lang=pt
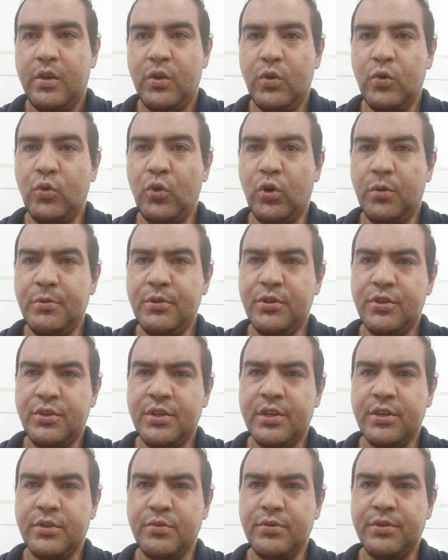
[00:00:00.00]
e o nome de
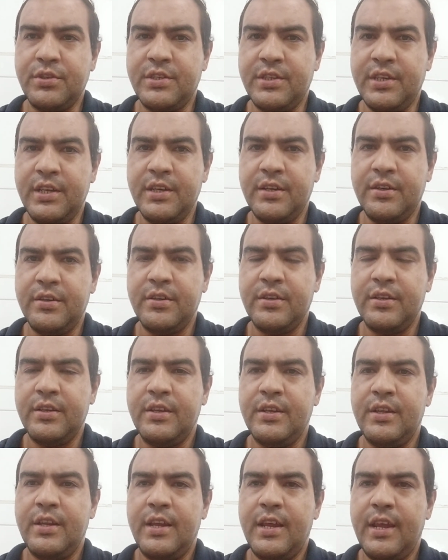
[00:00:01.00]
Jesus ser
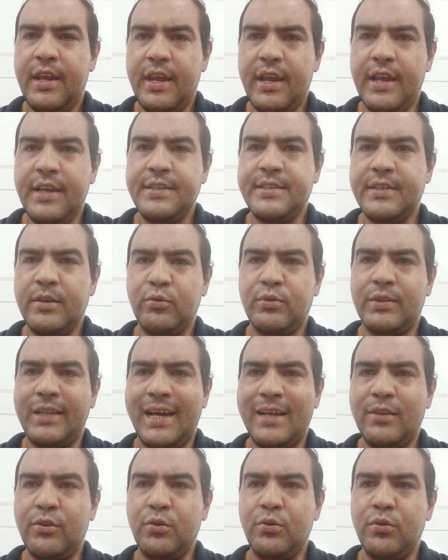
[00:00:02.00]

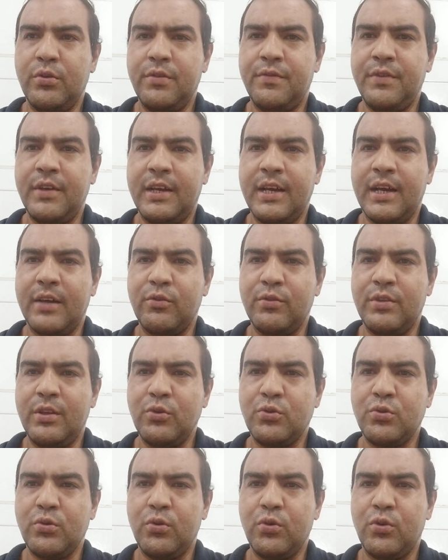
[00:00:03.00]
exaltado e glorificado.
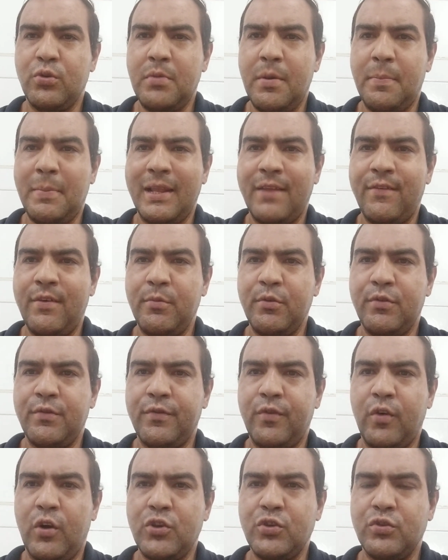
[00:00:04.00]
Deus colocou uma palavra muito
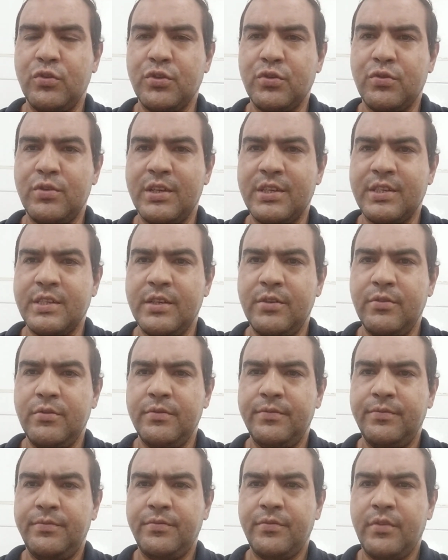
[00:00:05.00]
forte no nosso coração.
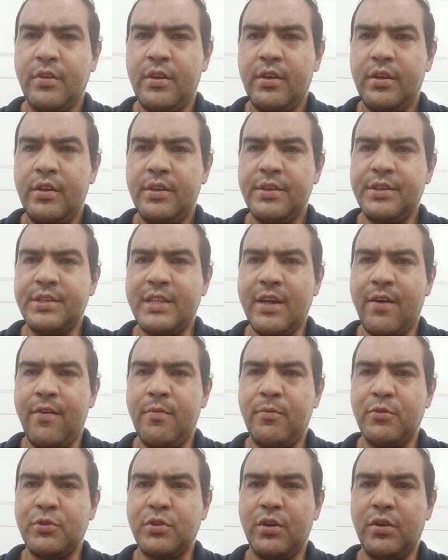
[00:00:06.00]

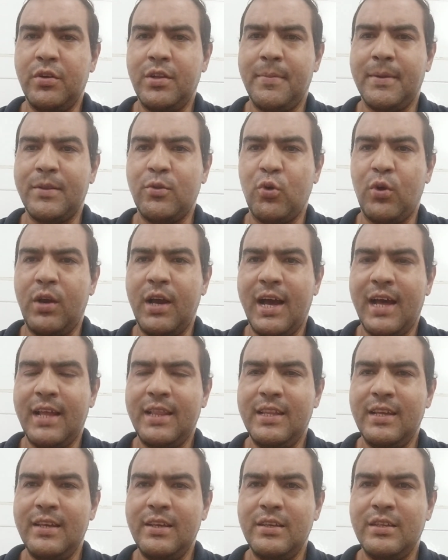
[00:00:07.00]
Estávamos orando na
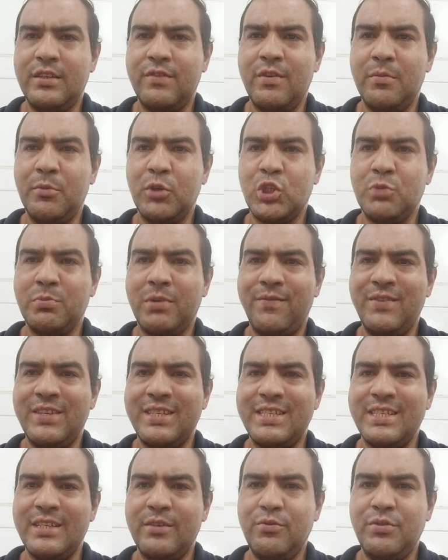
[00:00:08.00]
madrugada e tivemos uma
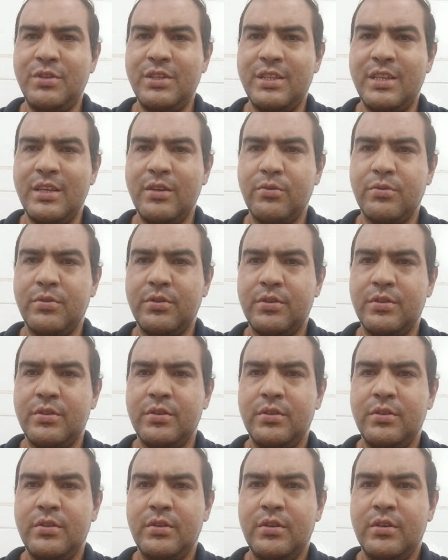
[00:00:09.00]
visão de Deus.